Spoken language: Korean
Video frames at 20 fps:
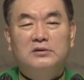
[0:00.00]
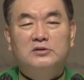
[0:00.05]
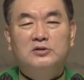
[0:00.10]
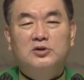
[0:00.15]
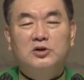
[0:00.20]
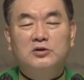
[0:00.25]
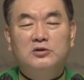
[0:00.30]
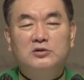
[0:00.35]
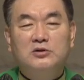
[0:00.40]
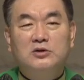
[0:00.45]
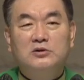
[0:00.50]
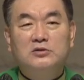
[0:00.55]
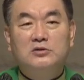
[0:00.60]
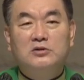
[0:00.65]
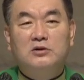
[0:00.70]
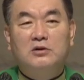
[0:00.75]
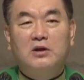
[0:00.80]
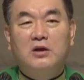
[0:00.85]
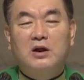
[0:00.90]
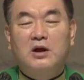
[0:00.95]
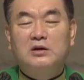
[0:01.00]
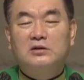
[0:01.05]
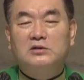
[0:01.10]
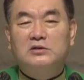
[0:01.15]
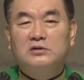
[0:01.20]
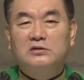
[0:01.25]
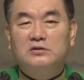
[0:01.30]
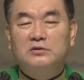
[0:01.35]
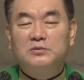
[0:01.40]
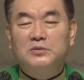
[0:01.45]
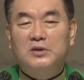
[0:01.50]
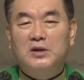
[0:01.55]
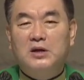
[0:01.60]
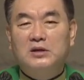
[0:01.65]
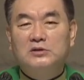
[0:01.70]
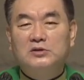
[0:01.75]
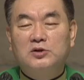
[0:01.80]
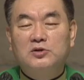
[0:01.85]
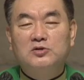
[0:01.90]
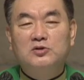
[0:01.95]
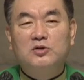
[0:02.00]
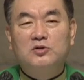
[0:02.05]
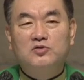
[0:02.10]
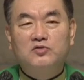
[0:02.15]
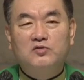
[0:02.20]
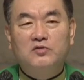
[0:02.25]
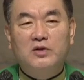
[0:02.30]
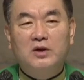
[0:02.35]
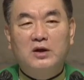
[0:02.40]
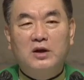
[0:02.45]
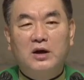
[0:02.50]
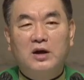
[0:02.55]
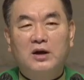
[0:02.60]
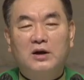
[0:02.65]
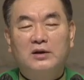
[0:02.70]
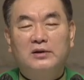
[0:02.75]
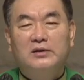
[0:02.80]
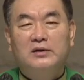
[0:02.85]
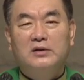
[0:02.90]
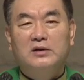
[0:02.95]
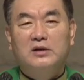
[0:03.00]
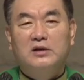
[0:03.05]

천년 전에나 지금이나 천년 후에나